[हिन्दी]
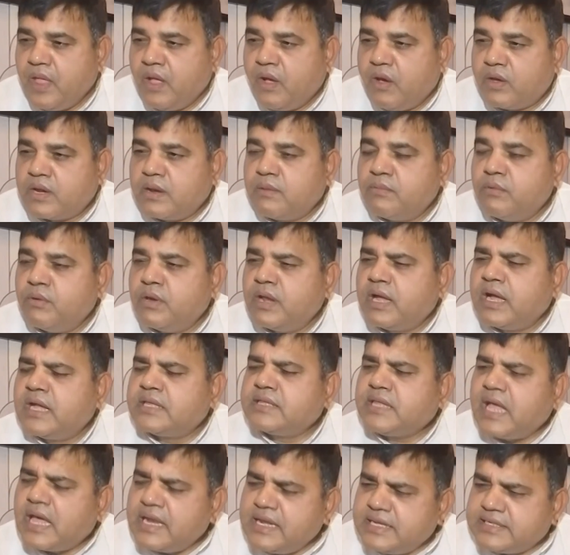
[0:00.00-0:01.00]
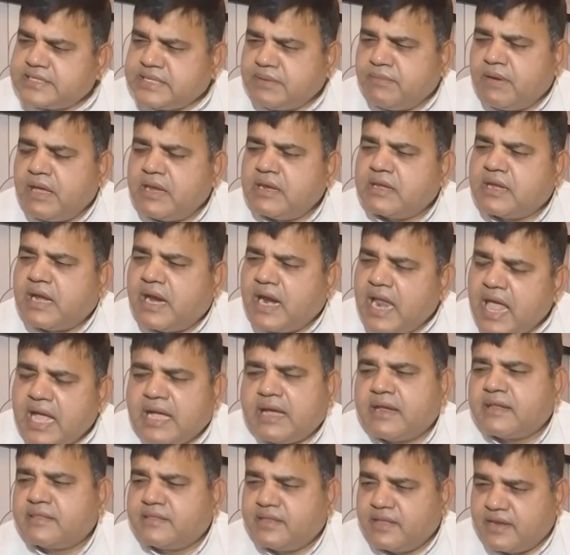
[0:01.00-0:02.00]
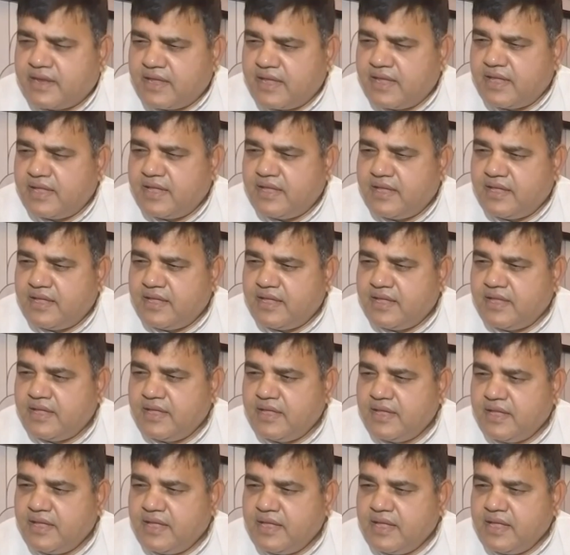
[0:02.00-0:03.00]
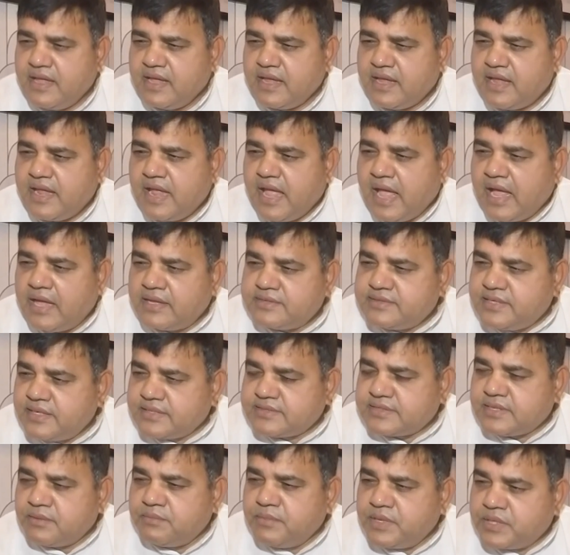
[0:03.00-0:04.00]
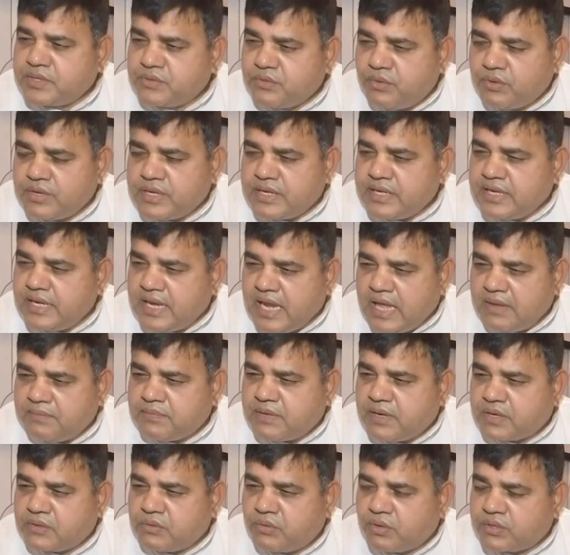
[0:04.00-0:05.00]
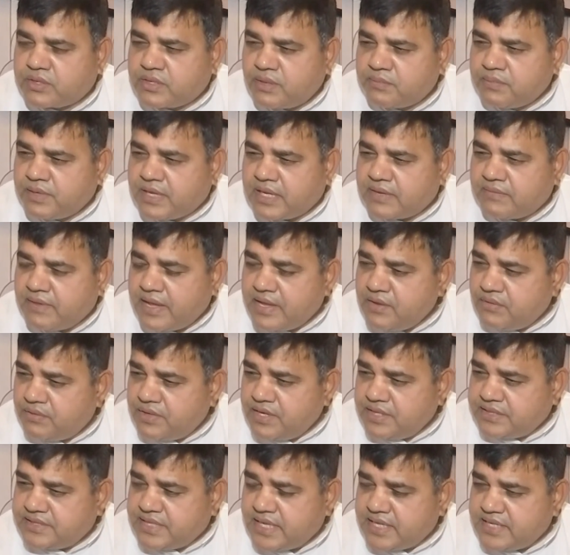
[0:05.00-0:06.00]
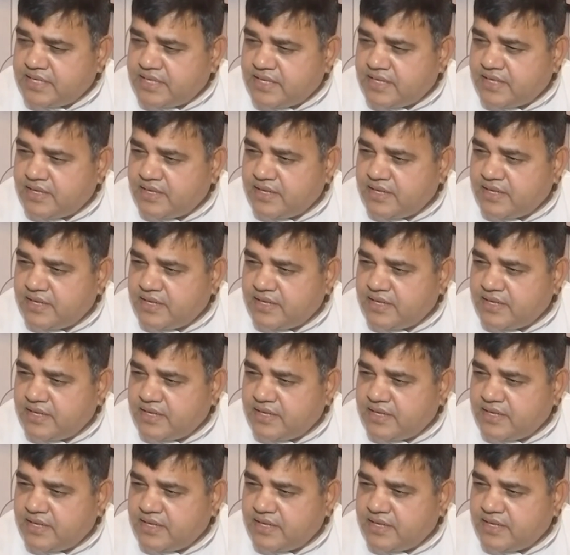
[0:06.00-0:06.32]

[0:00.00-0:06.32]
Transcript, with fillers: और हम लोग लगातार ये सवाल खड़ा करते रहे हैं कि ऐसे संवेदकों के खिलाफ कठोरतम कार्रवाई होनी चाहिए